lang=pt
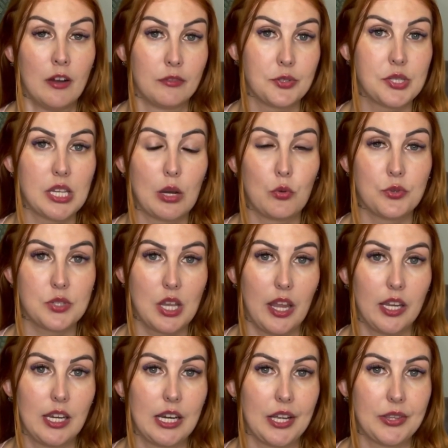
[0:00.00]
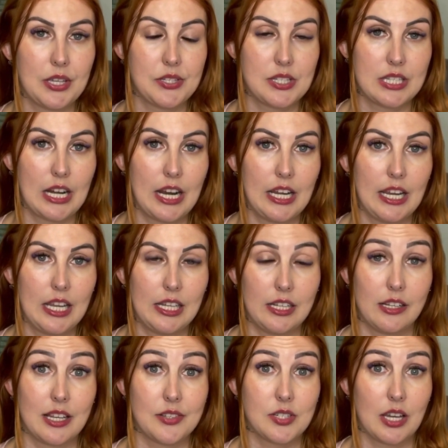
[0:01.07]
você consegue cadastrar ele
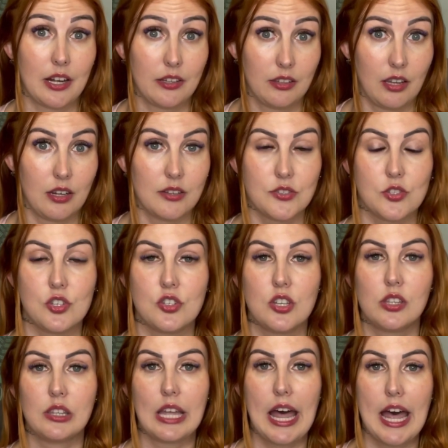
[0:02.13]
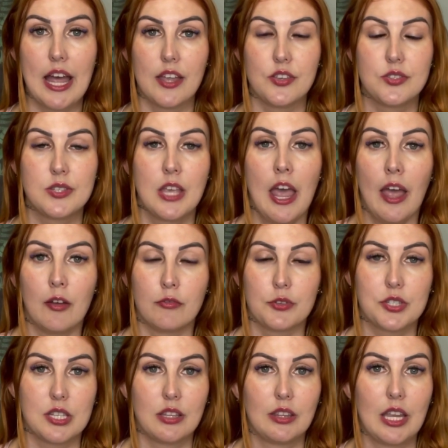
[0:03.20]
nas carteiras digitais,
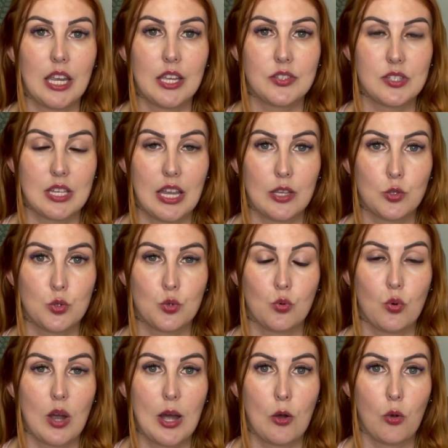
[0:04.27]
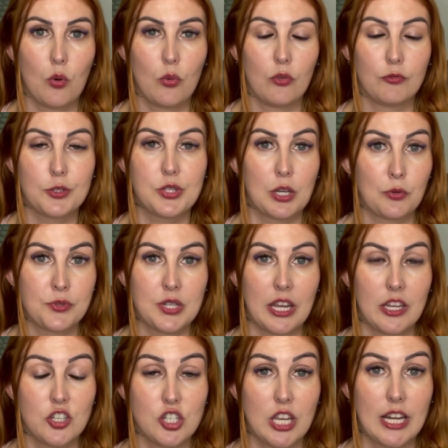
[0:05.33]
você tem acesso ao, você
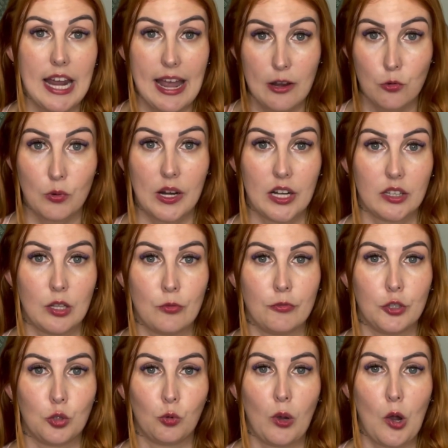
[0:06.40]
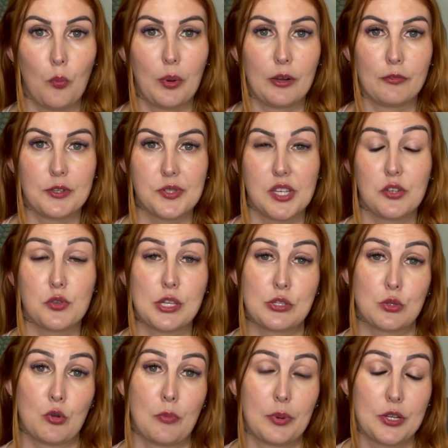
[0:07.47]
consegue gerar um cartão virtual para fazer suas
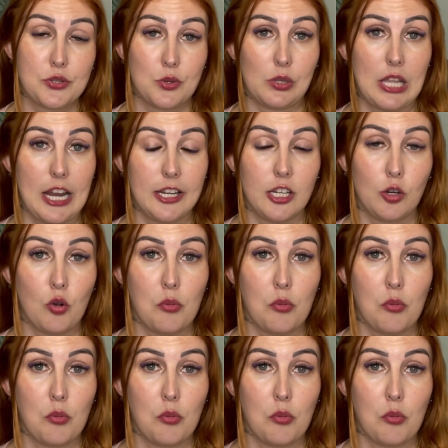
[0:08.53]
compras online com